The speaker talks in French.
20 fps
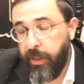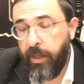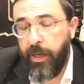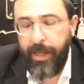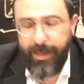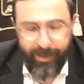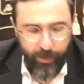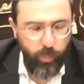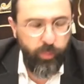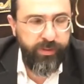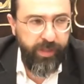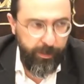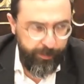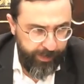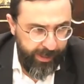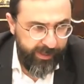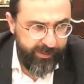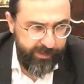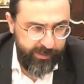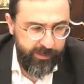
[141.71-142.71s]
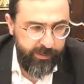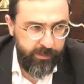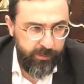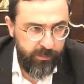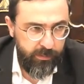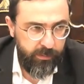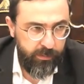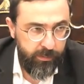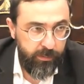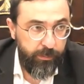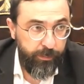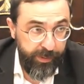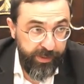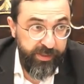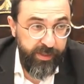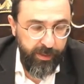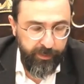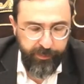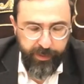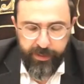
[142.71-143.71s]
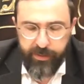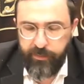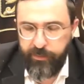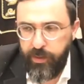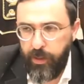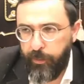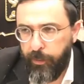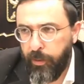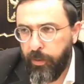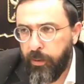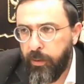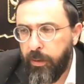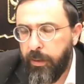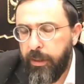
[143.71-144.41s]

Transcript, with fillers: la Guéroute, elle passe. Des Diavad, évidemment.